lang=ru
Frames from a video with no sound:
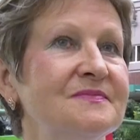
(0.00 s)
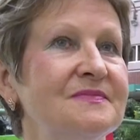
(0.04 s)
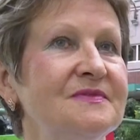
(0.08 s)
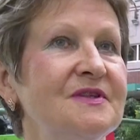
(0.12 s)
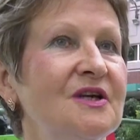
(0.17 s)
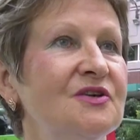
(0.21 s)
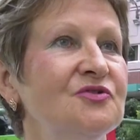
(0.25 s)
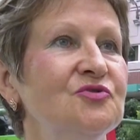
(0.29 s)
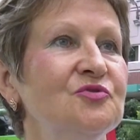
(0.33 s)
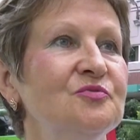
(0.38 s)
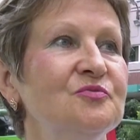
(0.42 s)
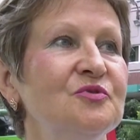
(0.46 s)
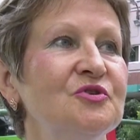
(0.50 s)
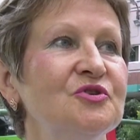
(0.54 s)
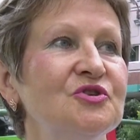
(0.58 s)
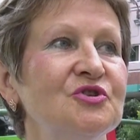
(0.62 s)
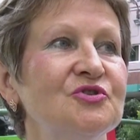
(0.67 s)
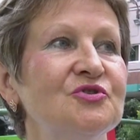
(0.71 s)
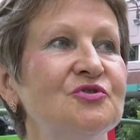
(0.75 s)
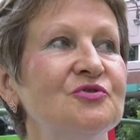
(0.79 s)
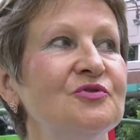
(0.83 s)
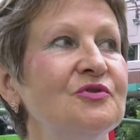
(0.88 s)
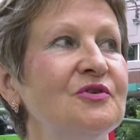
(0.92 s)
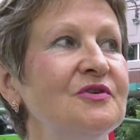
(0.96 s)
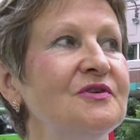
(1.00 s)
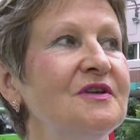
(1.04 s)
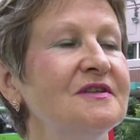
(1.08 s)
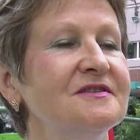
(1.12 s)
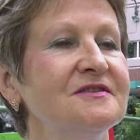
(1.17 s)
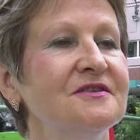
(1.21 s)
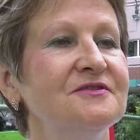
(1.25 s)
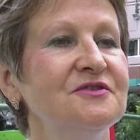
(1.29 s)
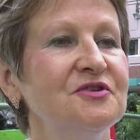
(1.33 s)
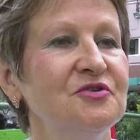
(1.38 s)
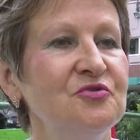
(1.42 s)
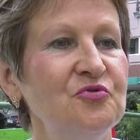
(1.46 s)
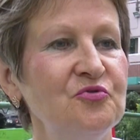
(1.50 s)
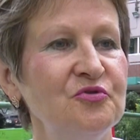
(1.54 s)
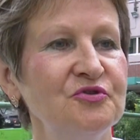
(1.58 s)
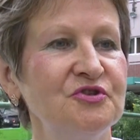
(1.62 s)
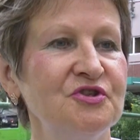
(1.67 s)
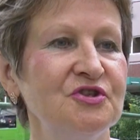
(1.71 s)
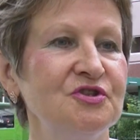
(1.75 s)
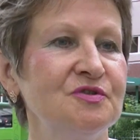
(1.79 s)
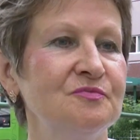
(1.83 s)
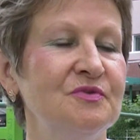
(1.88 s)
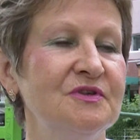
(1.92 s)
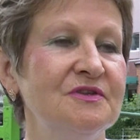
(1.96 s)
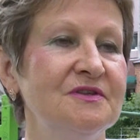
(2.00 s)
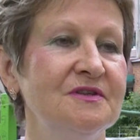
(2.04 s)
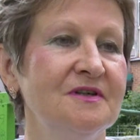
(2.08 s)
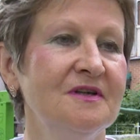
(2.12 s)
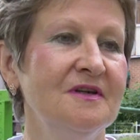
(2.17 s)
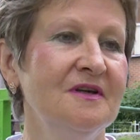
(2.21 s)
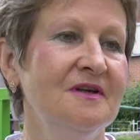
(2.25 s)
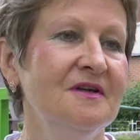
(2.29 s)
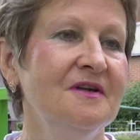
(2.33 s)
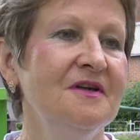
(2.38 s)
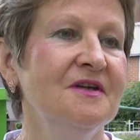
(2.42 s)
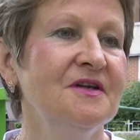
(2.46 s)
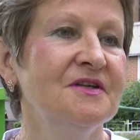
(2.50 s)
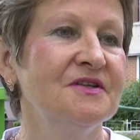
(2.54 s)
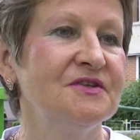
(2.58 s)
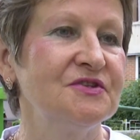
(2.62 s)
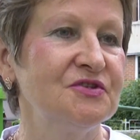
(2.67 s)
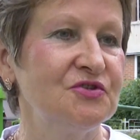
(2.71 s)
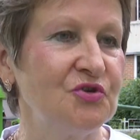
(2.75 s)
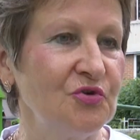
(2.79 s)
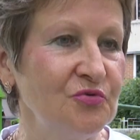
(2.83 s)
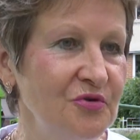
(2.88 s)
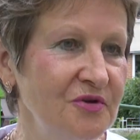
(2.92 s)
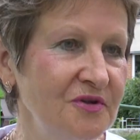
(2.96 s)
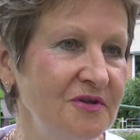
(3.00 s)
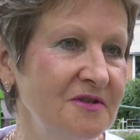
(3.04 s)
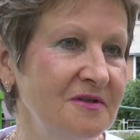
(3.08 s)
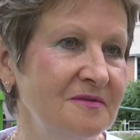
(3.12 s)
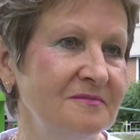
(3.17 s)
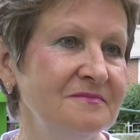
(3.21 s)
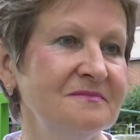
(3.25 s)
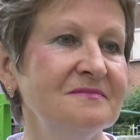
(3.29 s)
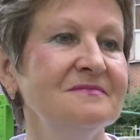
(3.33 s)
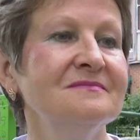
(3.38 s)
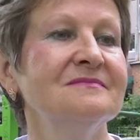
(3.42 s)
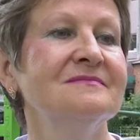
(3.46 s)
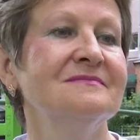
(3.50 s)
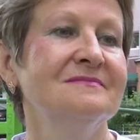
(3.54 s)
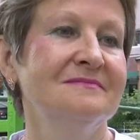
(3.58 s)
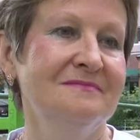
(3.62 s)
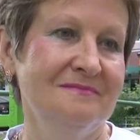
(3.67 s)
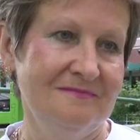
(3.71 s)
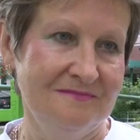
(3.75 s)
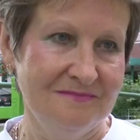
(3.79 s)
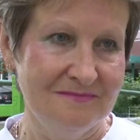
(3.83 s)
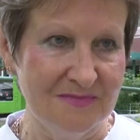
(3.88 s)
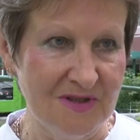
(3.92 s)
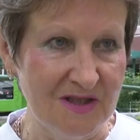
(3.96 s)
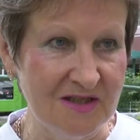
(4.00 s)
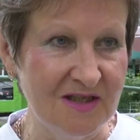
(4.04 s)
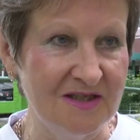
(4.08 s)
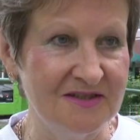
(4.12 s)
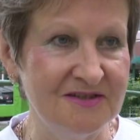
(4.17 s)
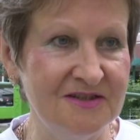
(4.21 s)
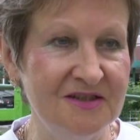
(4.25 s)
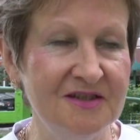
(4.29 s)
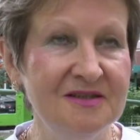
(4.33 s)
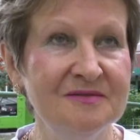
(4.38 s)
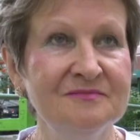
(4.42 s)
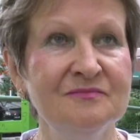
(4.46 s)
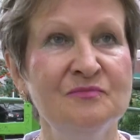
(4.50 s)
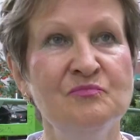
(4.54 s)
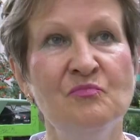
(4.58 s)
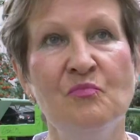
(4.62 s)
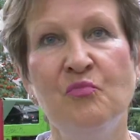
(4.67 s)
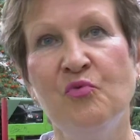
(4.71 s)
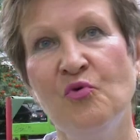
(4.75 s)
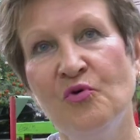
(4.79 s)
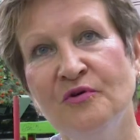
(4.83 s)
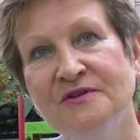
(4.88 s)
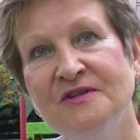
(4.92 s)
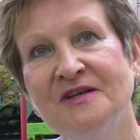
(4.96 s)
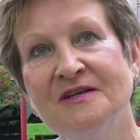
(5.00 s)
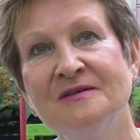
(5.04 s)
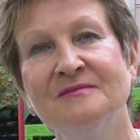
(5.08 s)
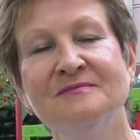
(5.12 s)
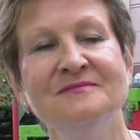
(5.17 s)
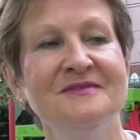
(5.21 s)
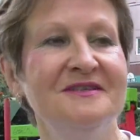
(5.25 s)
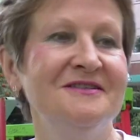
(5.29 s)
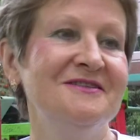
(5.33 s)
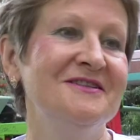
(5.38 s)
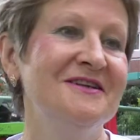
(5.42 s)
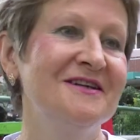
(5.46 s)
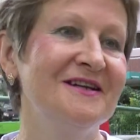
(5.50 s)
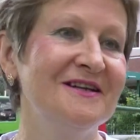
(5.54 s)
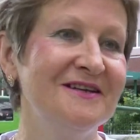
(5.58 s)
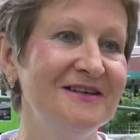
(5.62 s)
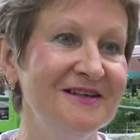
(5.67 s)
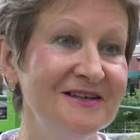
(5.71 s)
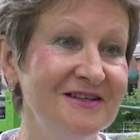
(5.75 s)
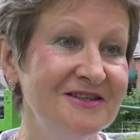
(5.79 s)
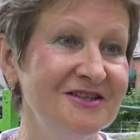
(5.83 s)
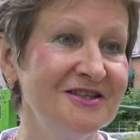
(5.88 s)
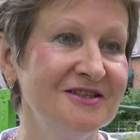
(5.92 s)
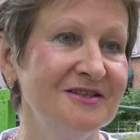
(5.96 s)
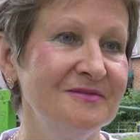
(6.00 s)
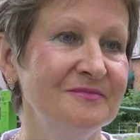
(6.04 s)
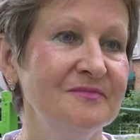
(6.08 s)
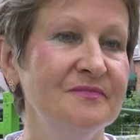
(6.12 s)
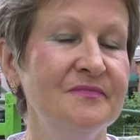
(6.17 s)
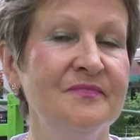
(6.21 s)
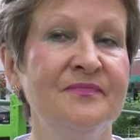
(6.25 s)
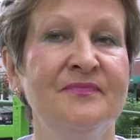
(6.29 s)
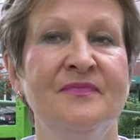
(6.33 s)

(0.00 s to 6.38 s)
Я думаю, что если ты хочешь быть стройным, молодым, бодрым, энергичным,